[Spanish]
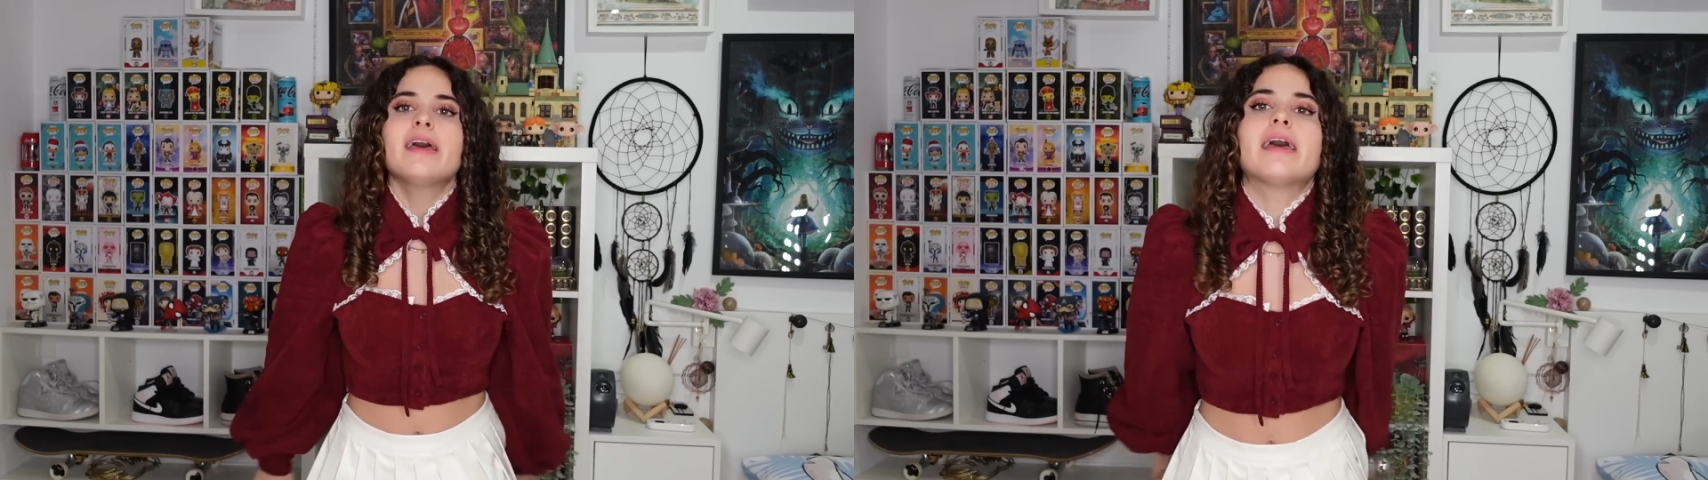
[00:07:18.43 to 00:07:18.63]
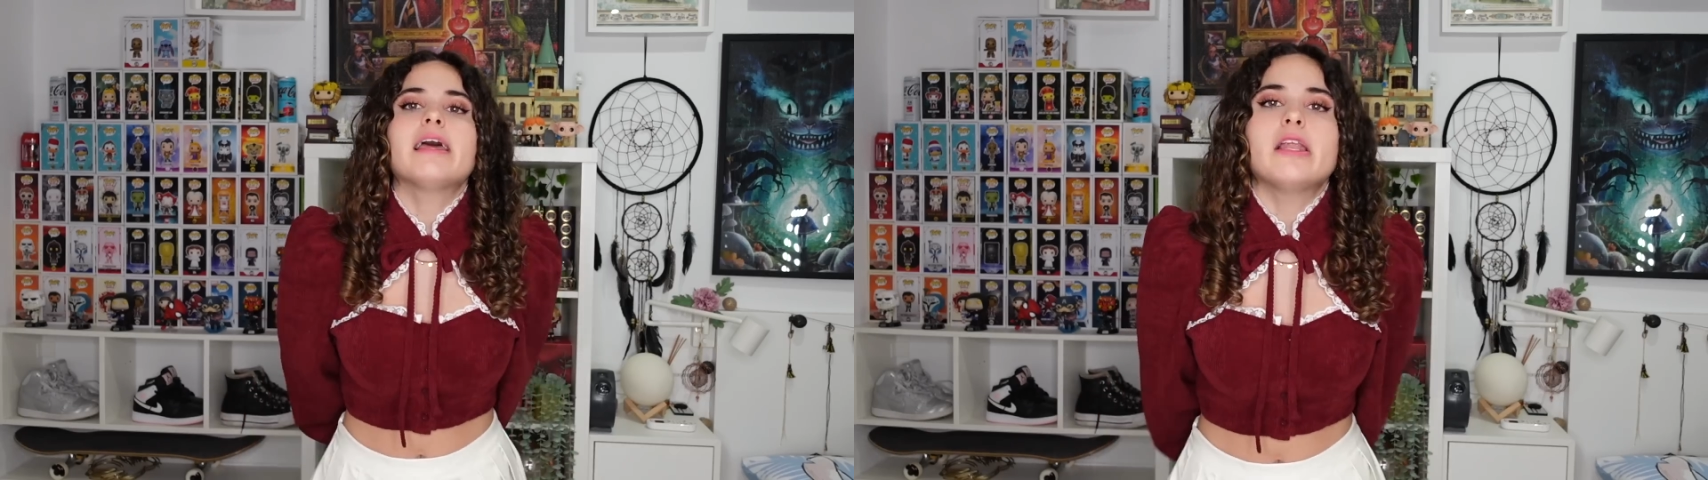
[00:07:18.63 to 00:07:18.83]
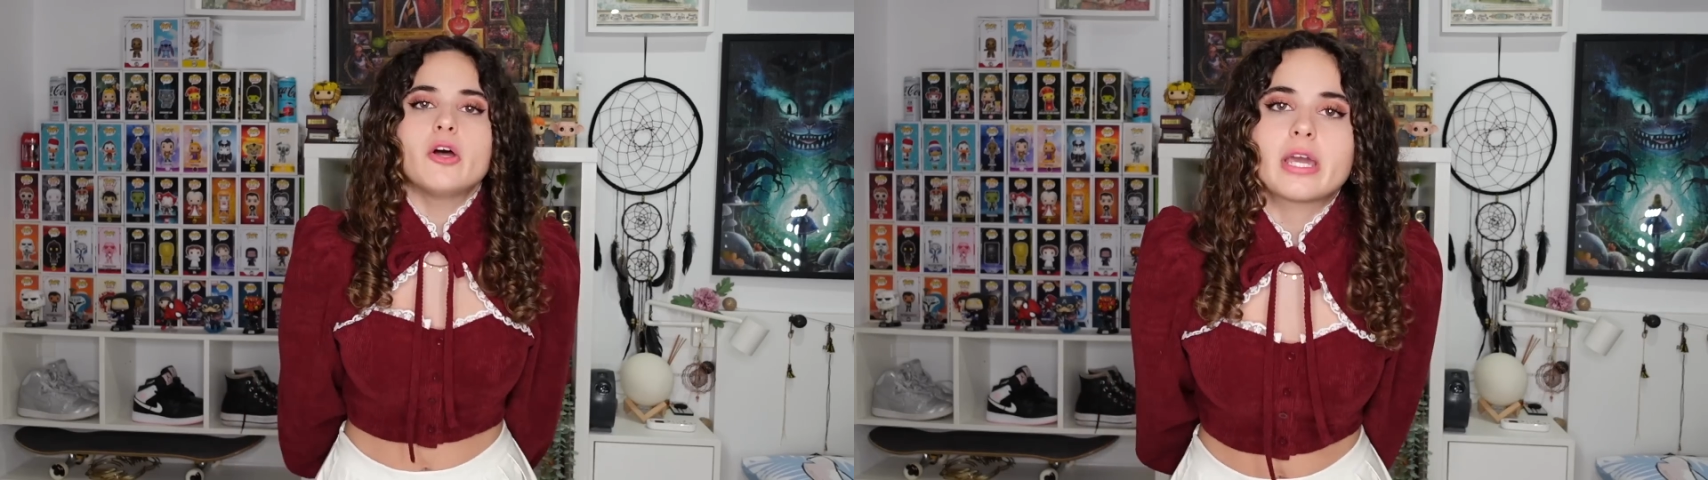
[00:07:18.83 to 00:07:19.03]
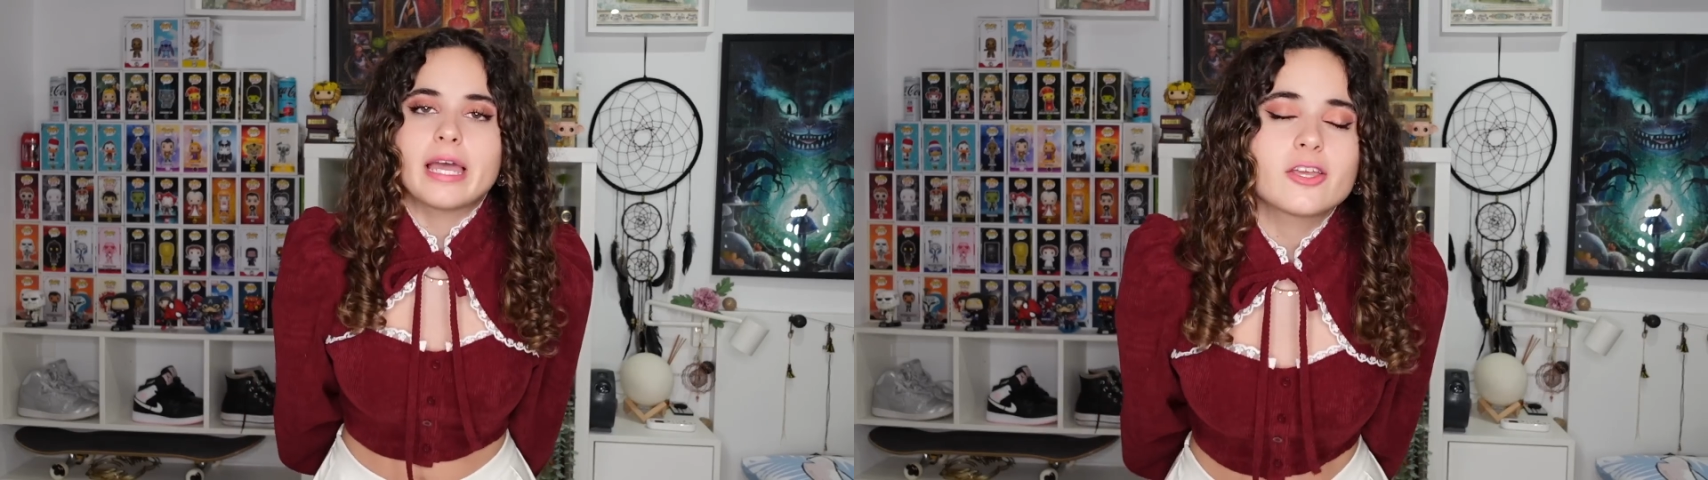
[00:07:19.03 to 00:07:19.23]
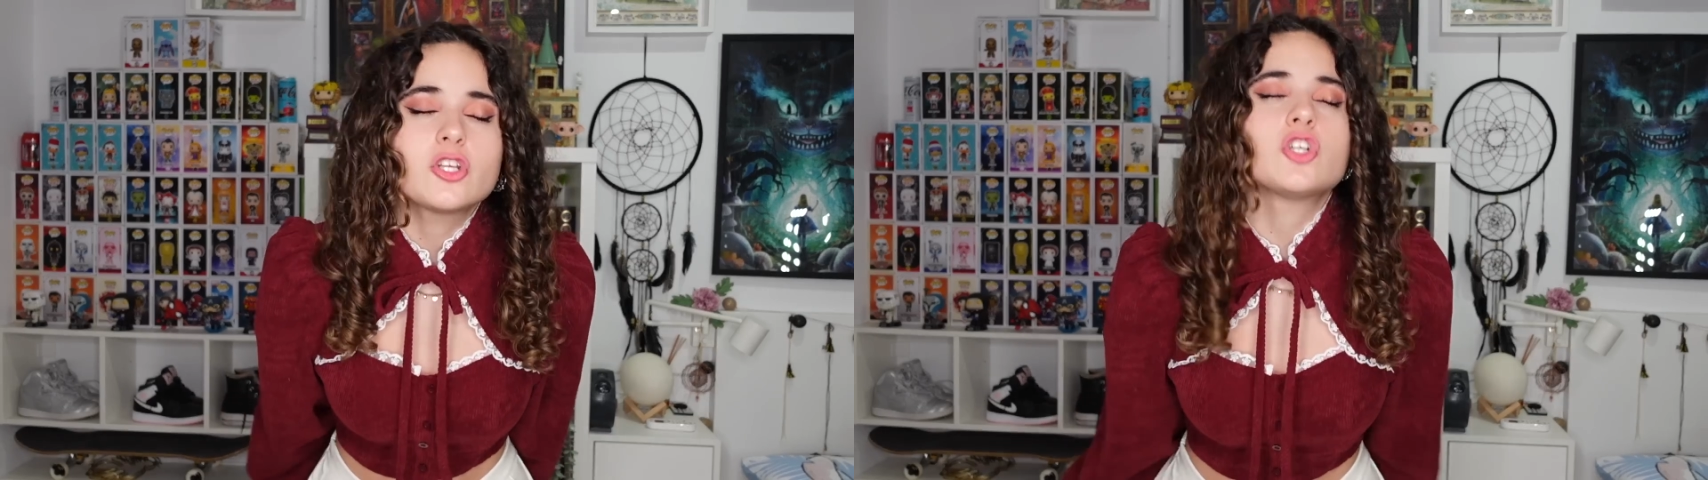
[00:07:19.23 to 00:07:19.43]
Es lo que
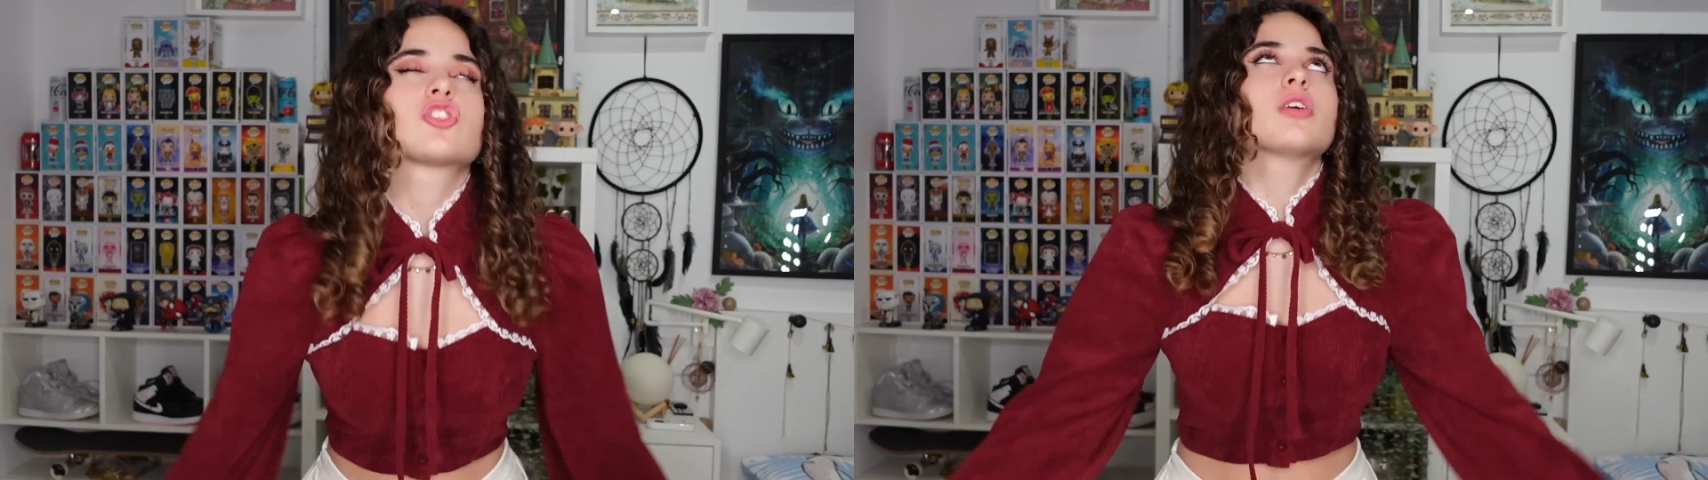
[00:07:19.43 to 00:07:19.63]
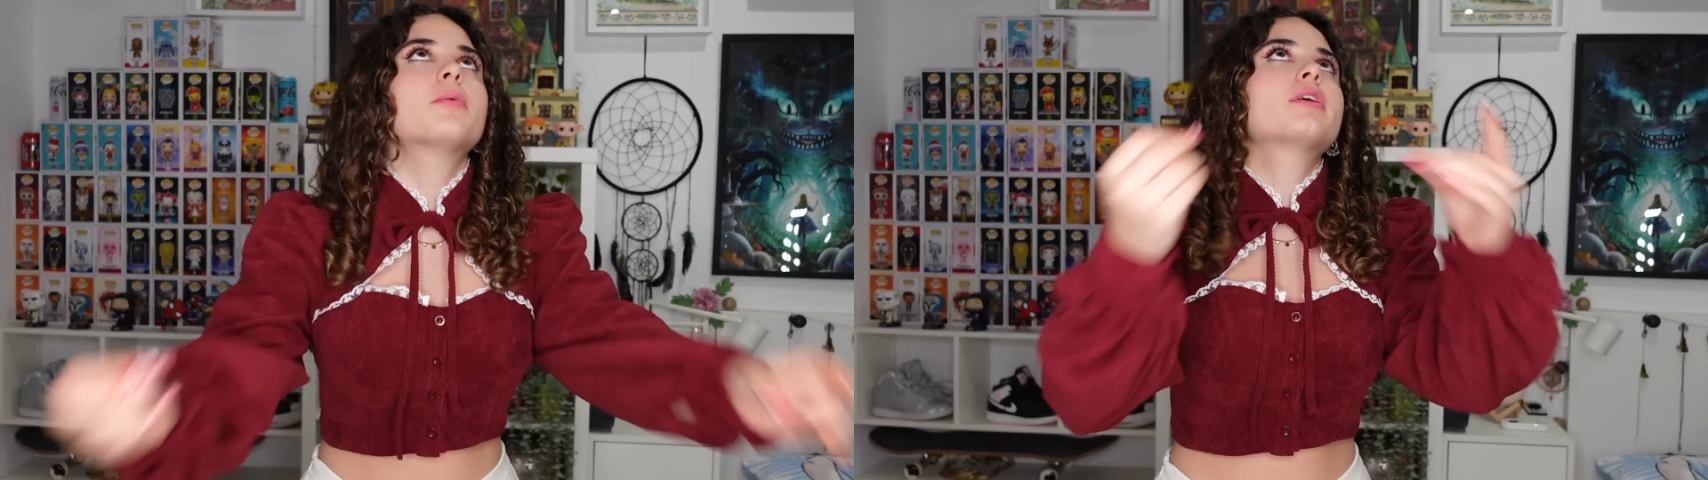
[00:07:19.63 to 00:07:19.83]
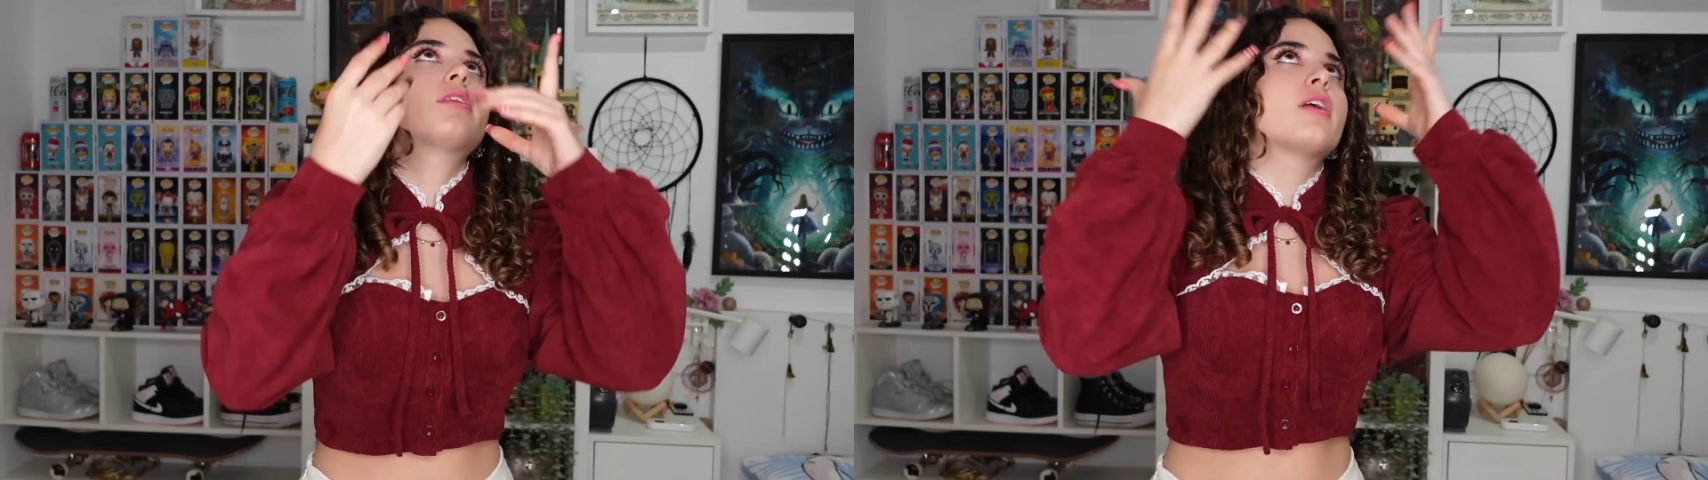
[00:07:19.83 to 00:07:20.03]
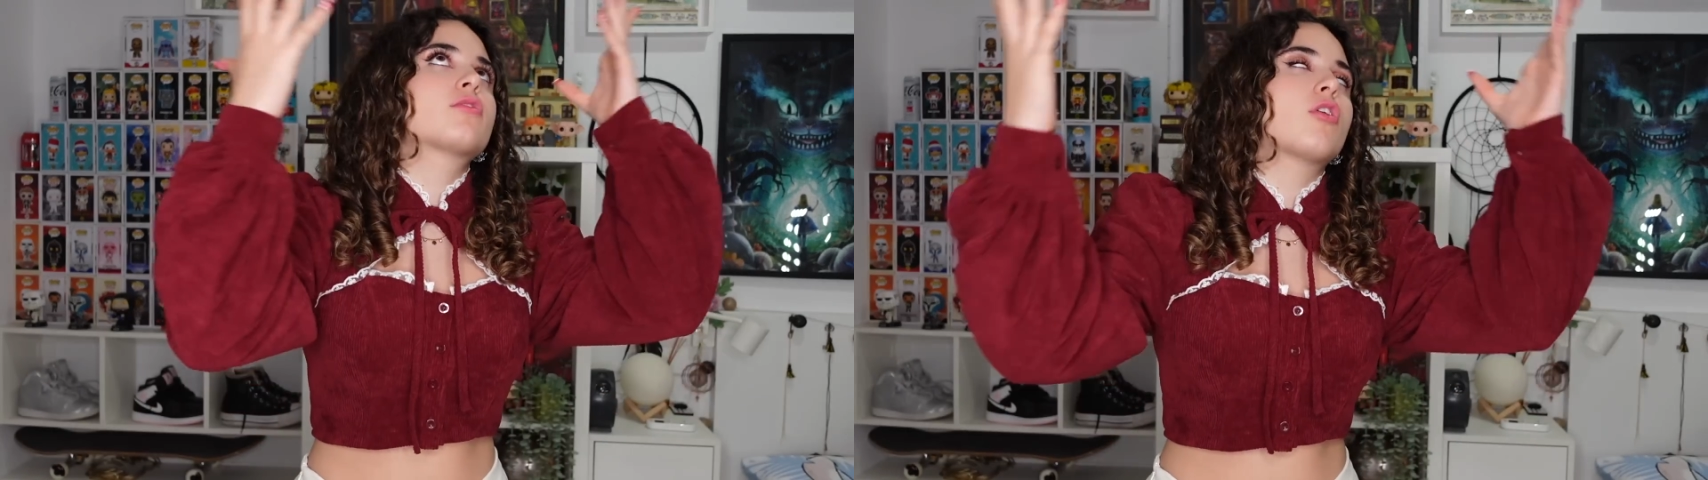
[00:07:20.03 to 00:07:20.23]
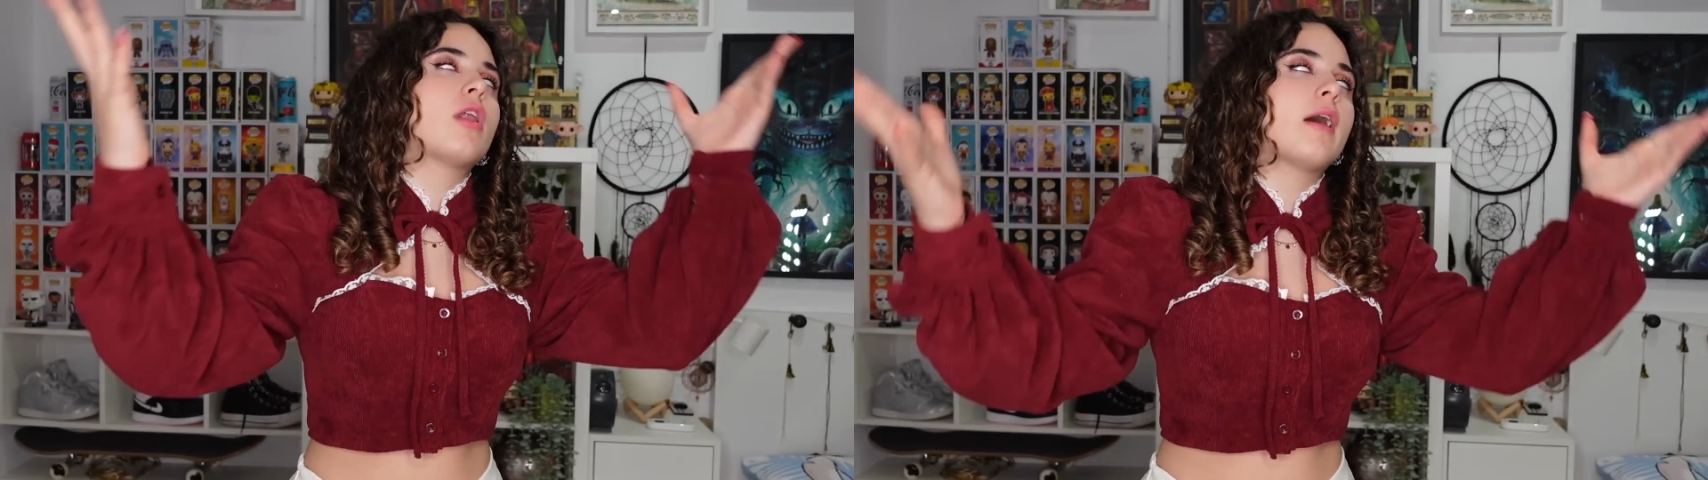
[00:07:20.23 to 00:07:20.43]
ahí no se puede tener
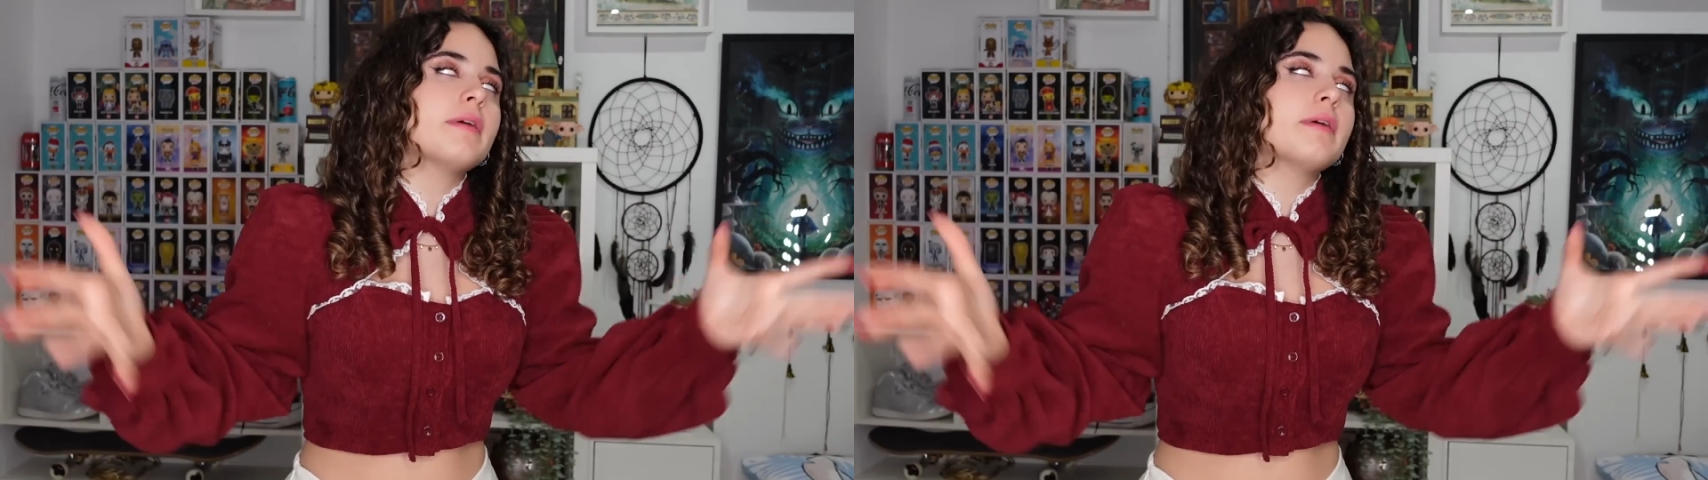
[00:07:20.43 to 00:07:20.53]
toda la